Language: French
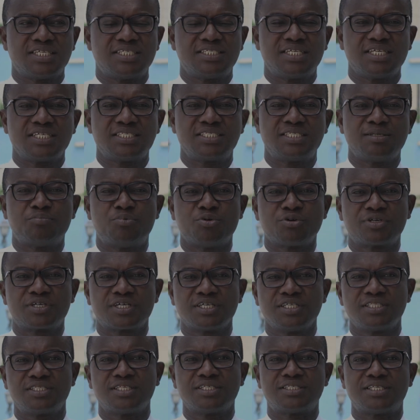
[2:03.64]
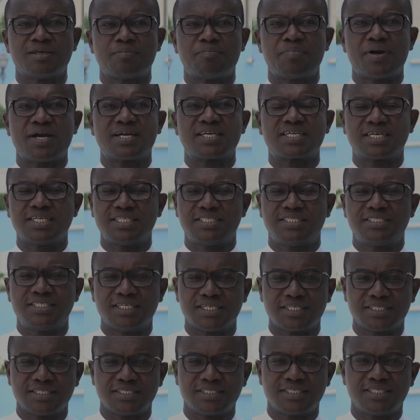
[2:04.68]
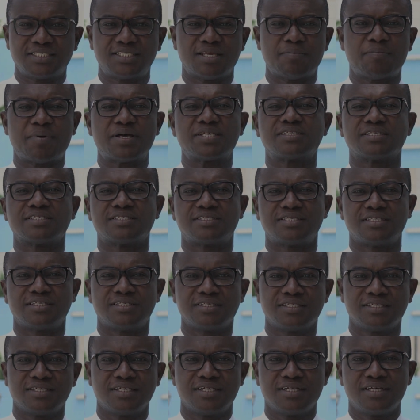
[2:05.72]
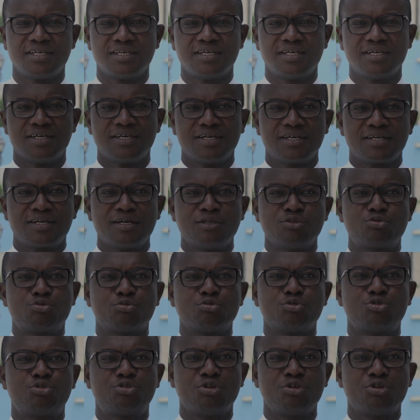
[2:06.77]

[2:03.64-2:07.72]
des gestes hypocrites et ce n'est pas chrétien et ce n'est pas sensé. Quand on